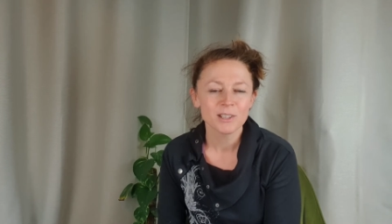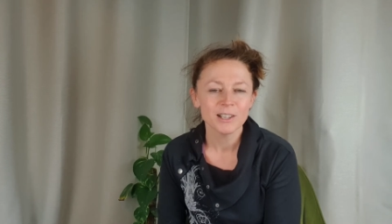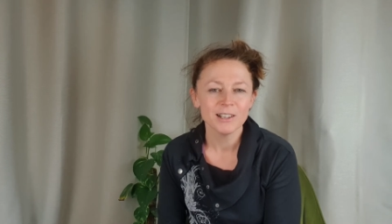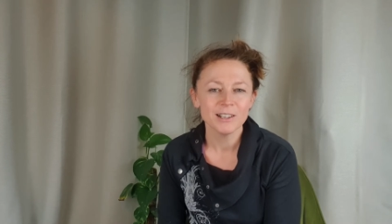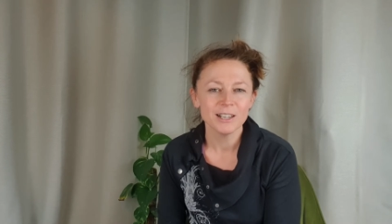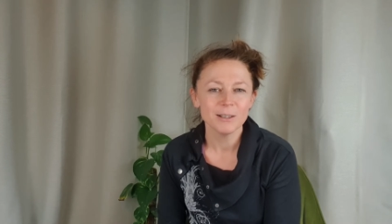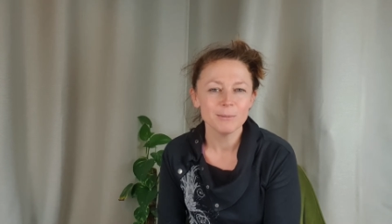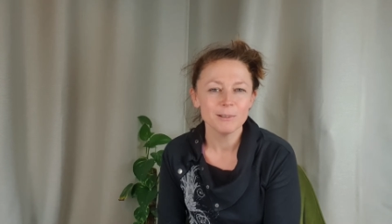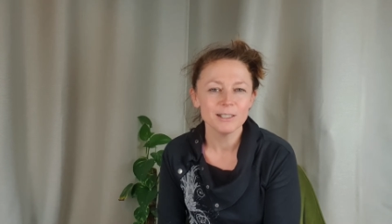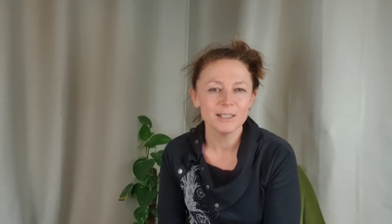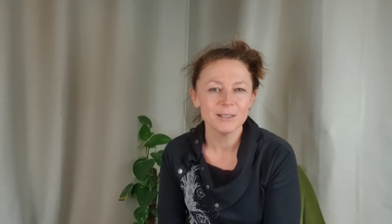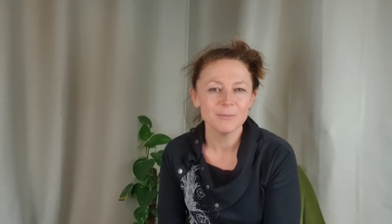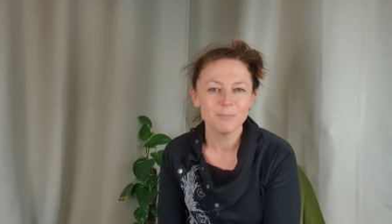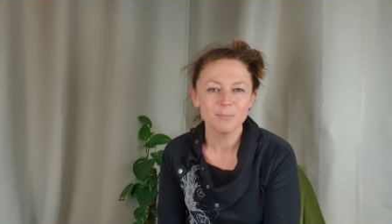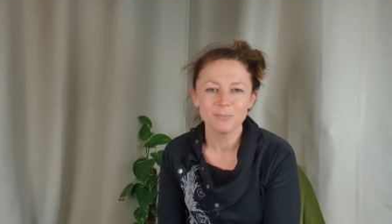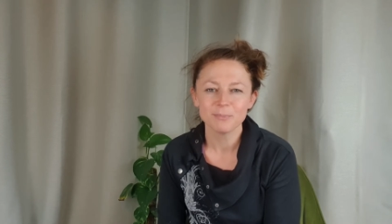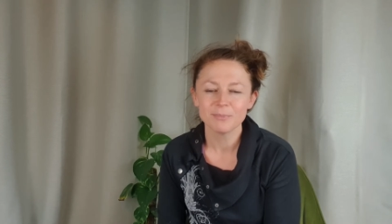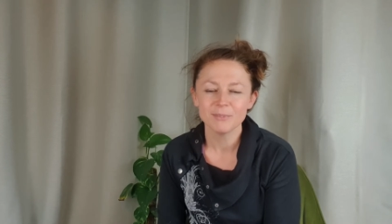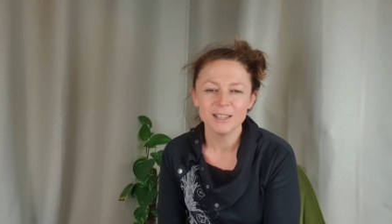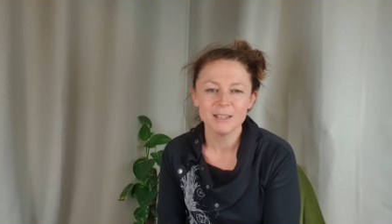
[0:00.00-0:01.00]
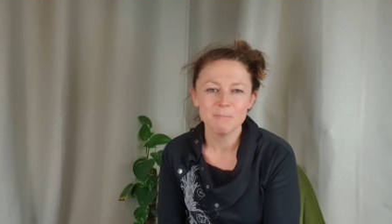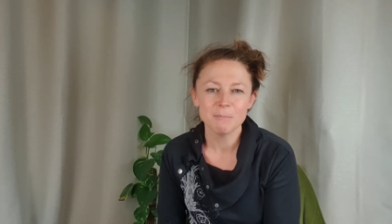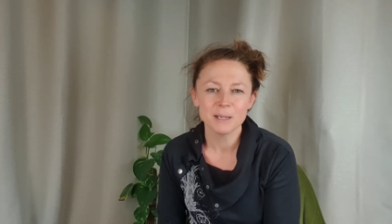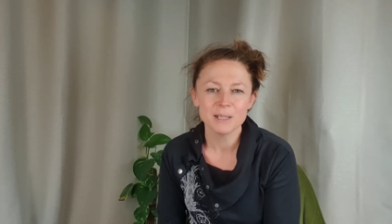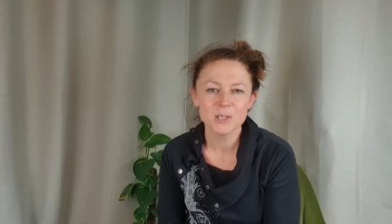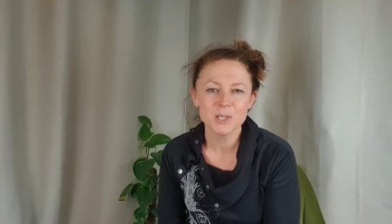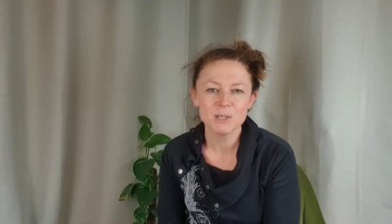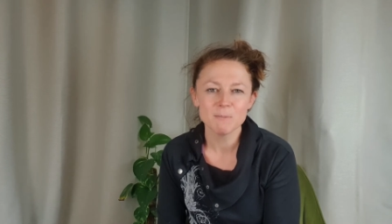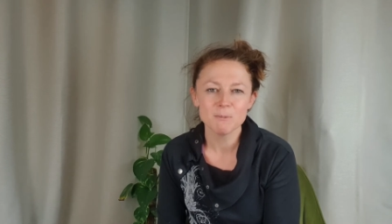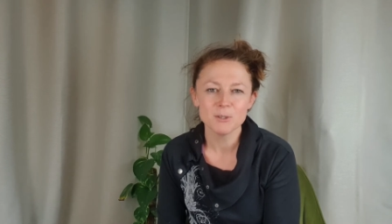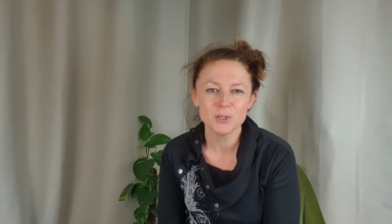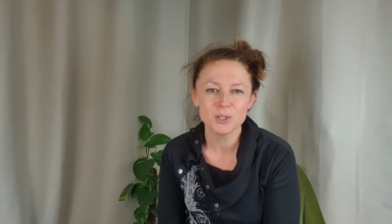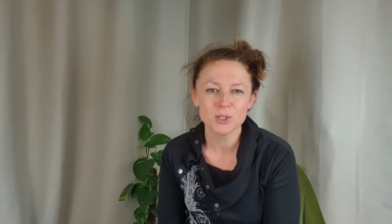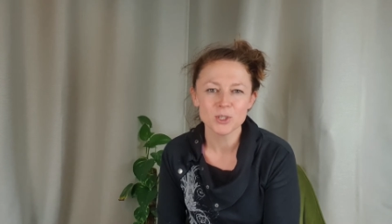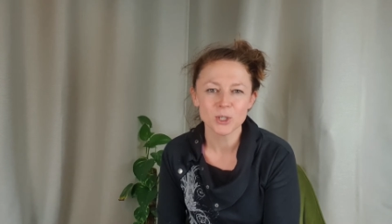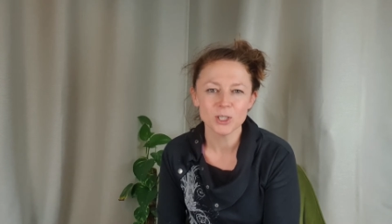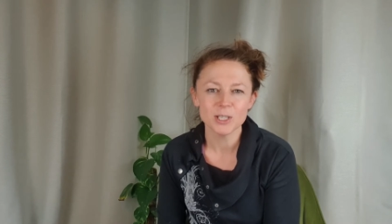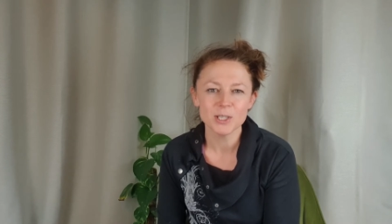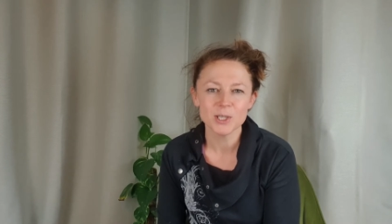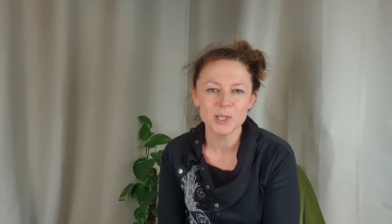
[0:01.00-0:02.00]
Aber im Prinzip ist das
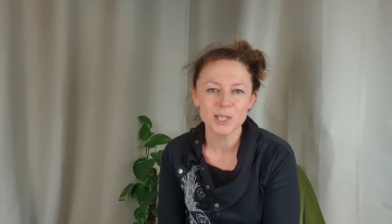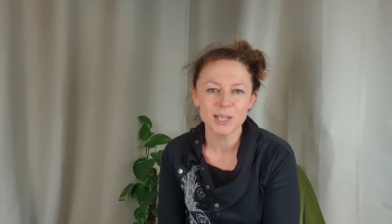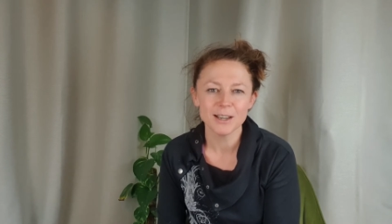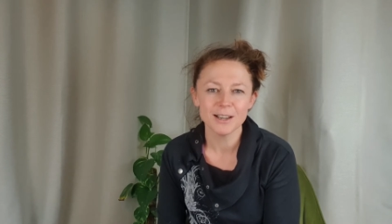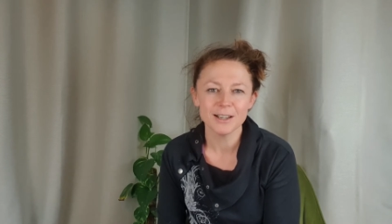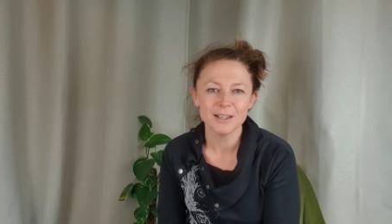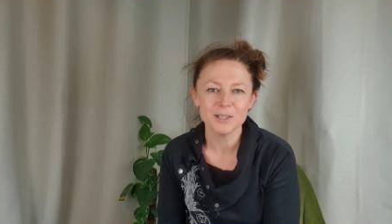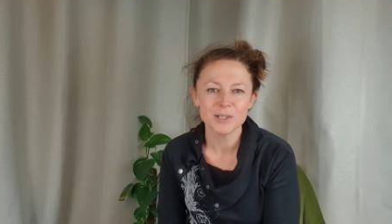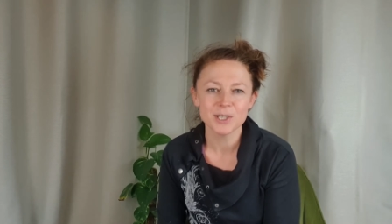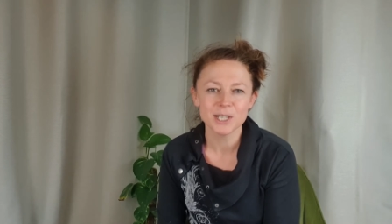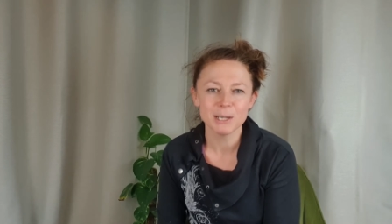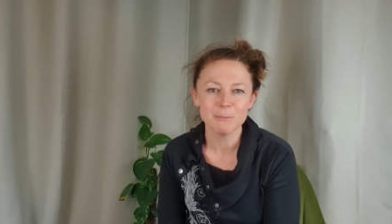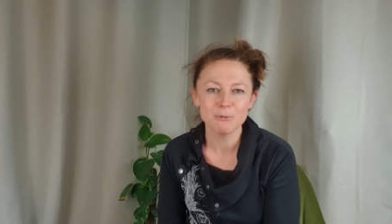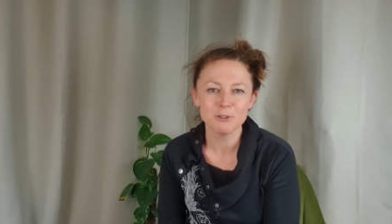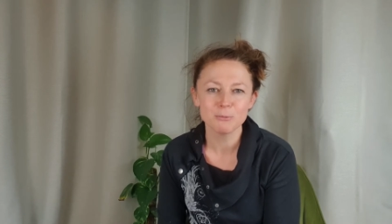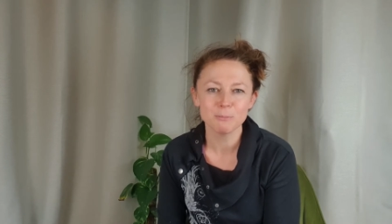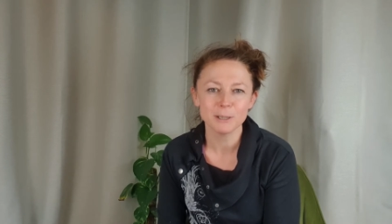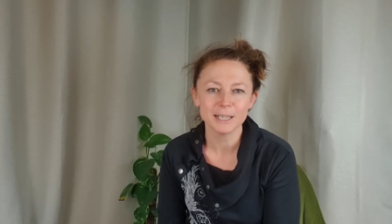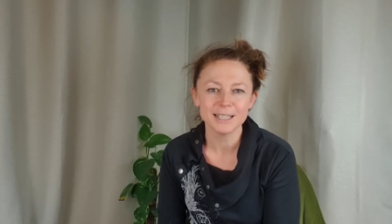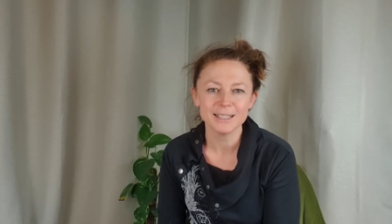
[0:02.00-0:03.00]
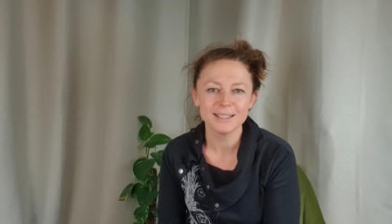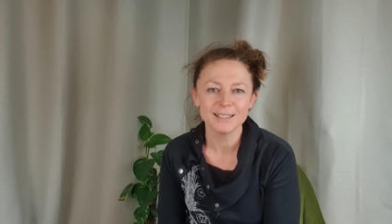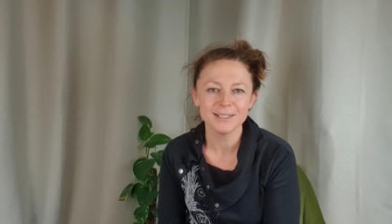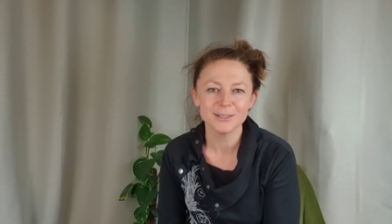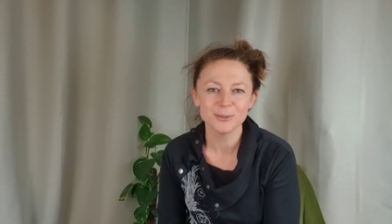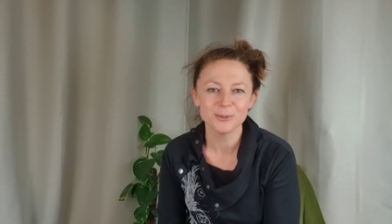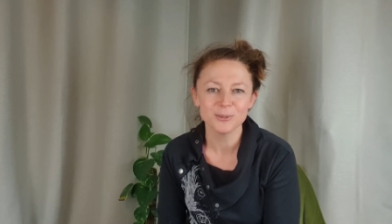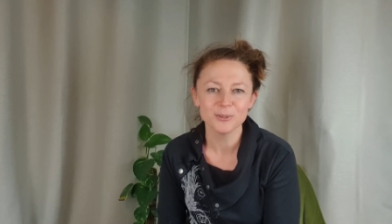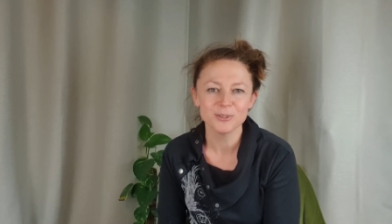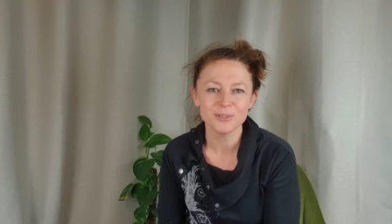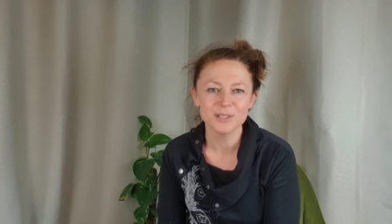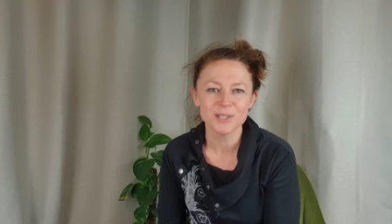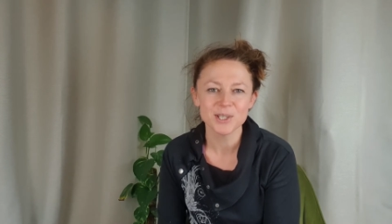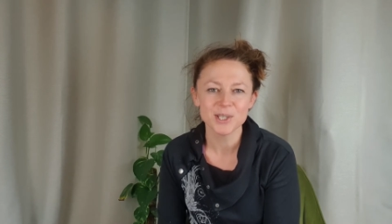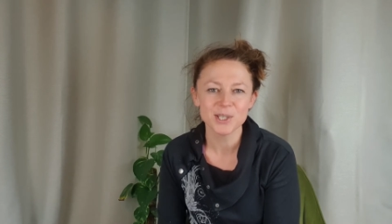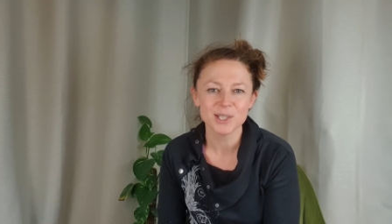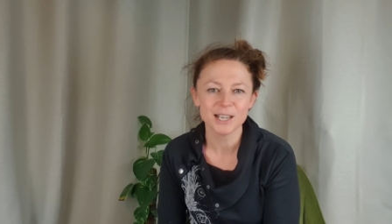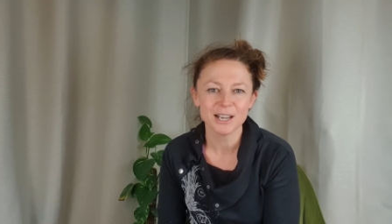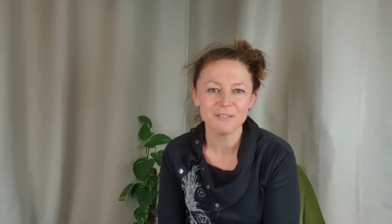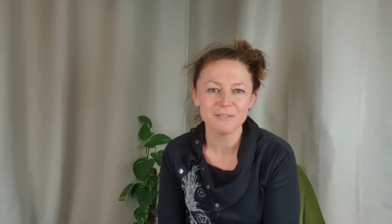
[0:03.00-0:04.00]
alles sehr selbstsprechend und
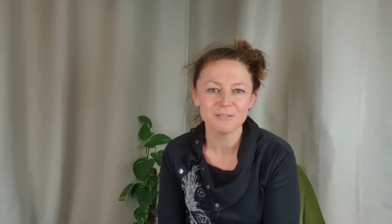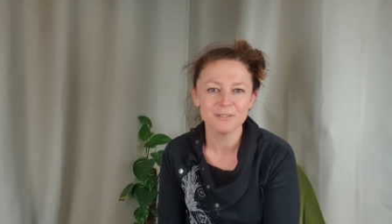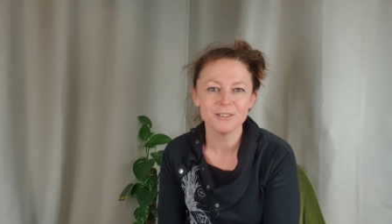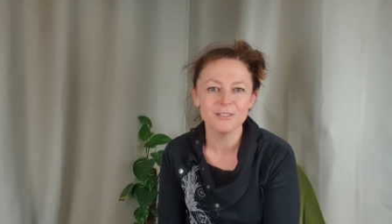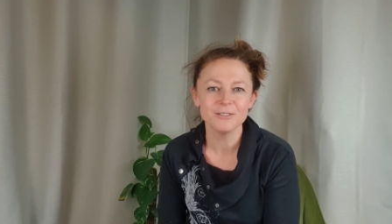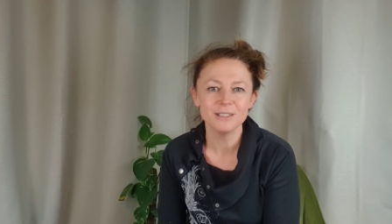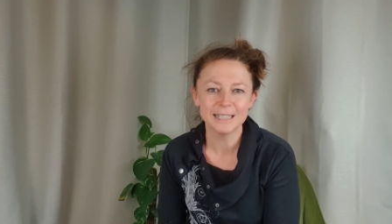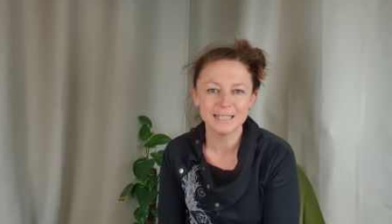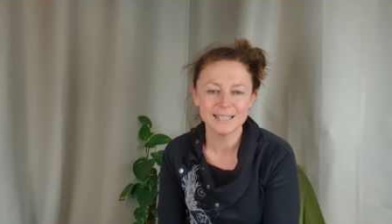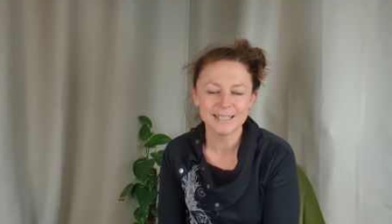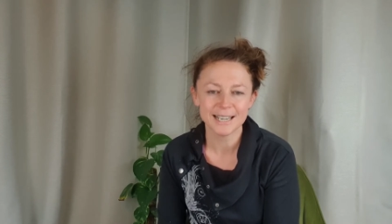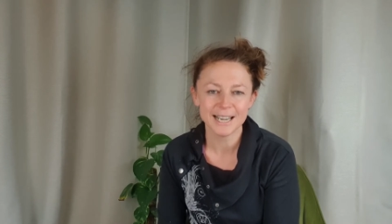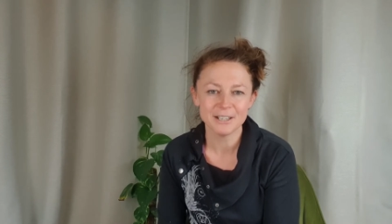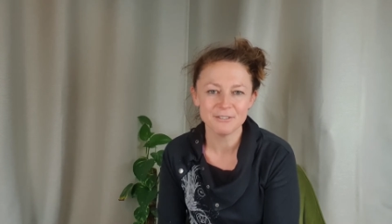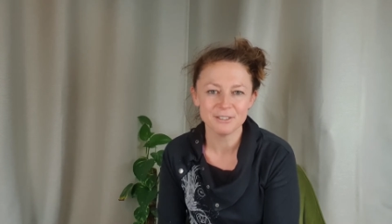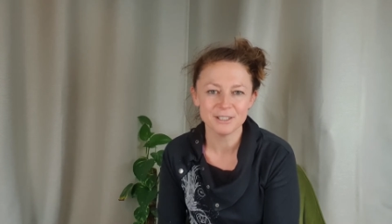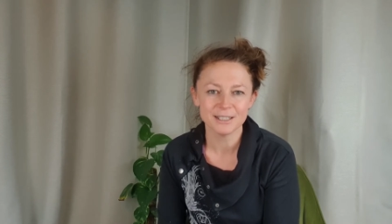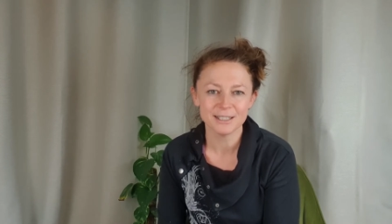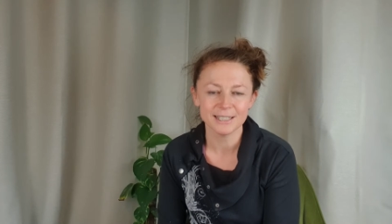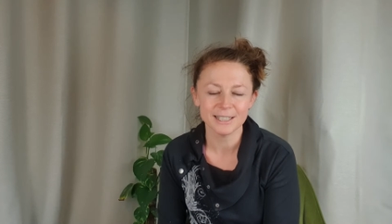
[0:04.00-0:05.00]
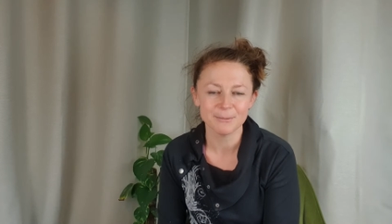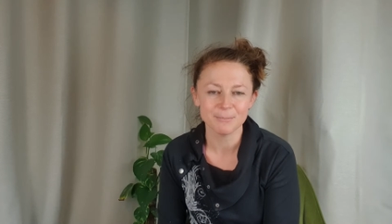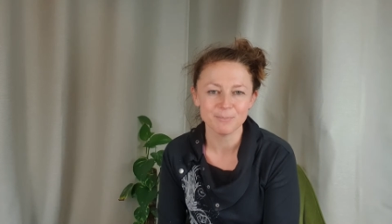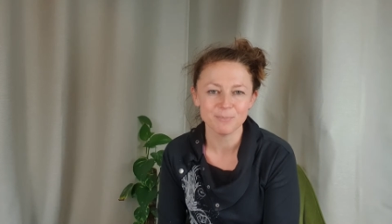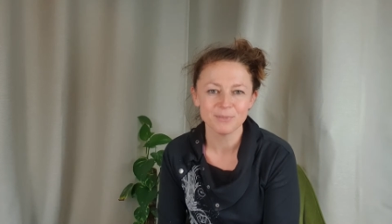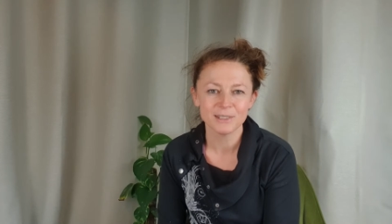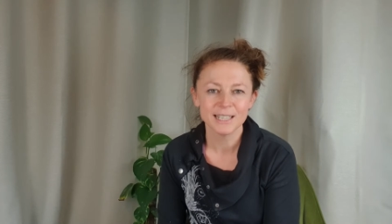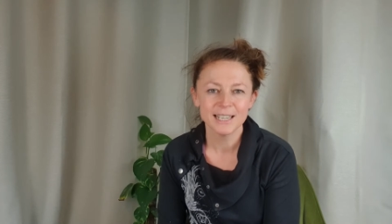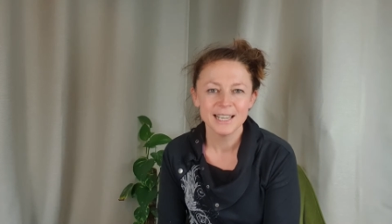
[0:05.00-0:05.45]
das darf wirklich einfach gehen.